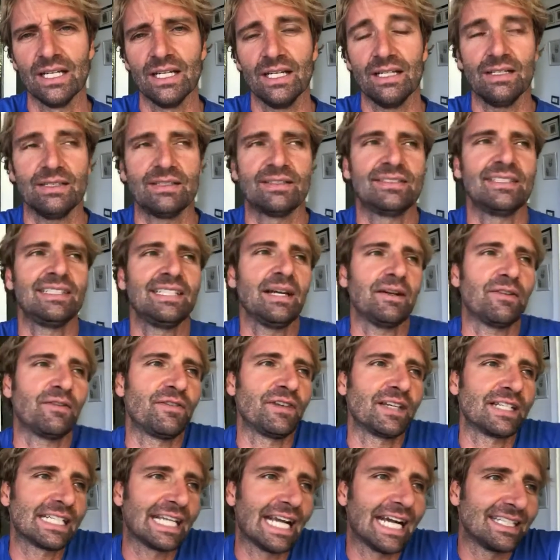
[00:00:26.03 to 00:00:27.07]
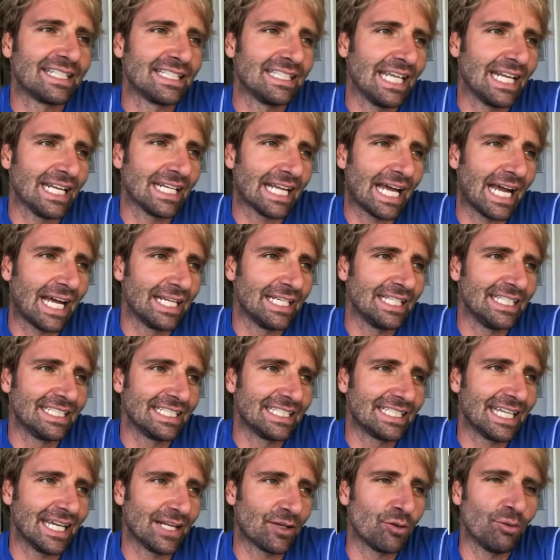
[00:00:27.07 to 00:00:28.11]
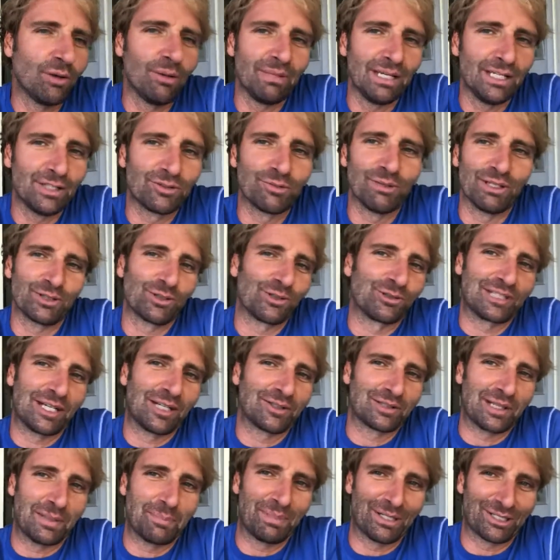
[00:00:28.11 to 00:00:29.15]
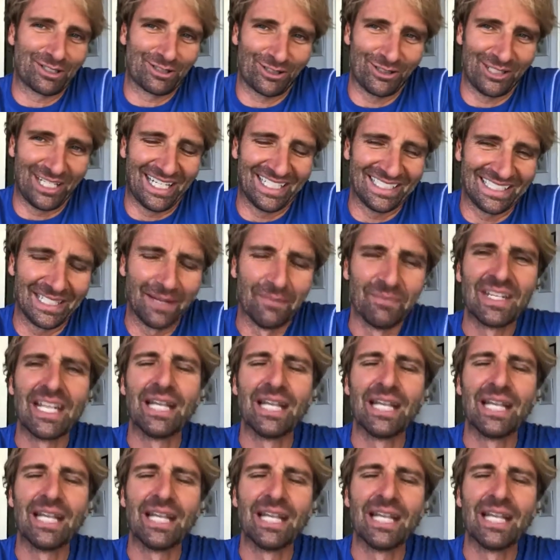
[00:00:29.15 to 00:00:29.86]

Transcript: eh, sia ferrati nel running che come me insomma soltanto appassionati